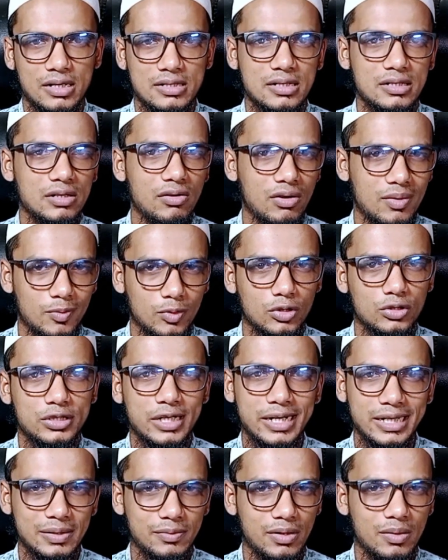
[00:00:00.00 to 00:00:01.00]
কাছে যাওয়ার মতো
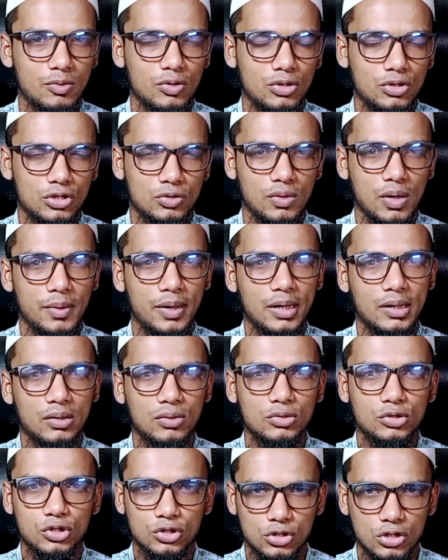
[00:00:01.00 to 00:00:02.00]
চাইতে পারবো তো সবাই ভালো
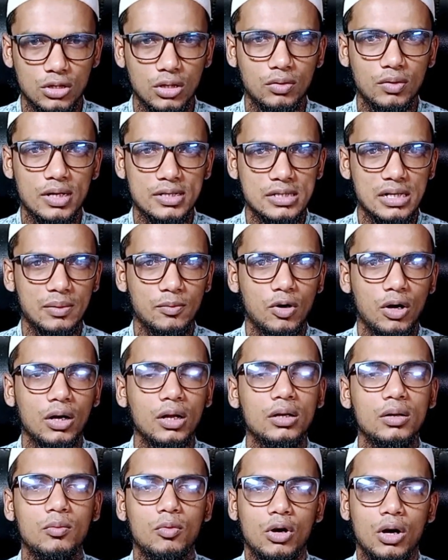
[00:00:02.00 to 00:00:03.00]
থাকুন সুস্থ থাকুন আসসালামু
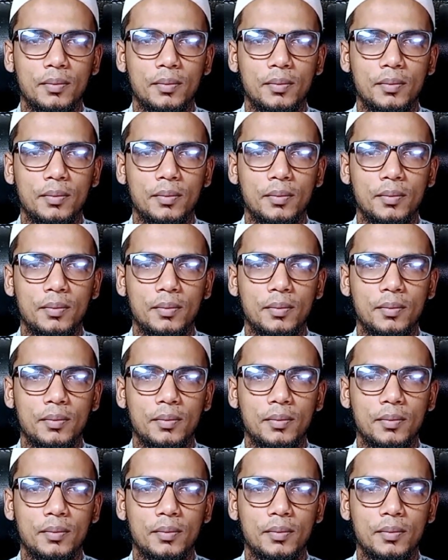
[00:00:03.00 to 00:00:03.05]
আলাইকুম